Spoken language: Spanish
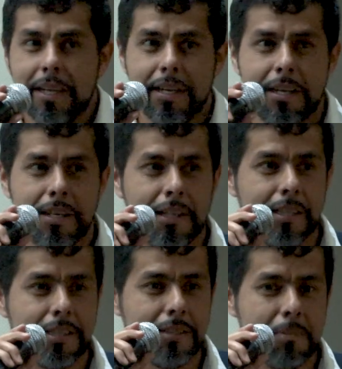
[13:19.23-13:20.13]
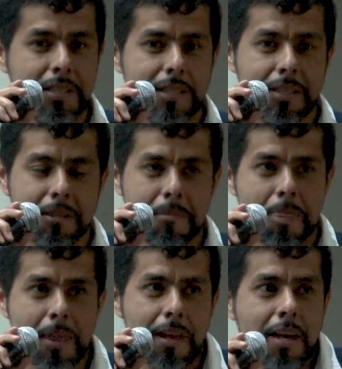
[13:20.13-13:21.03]
que hay 500 especies.
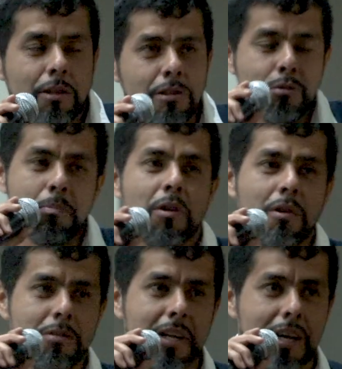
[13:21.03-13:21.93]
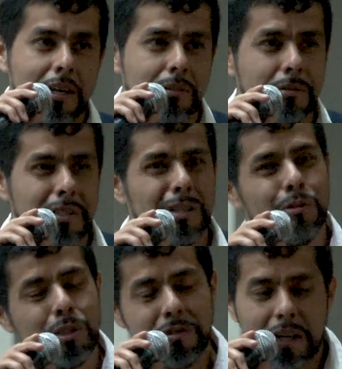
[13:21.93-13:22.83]
Entonces, un poco una,
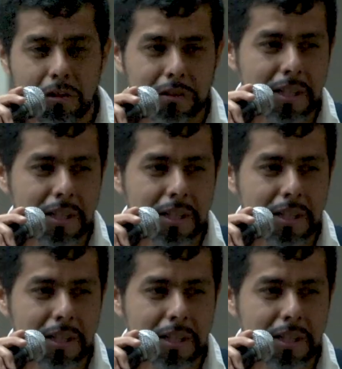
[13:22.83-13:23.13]
no es una,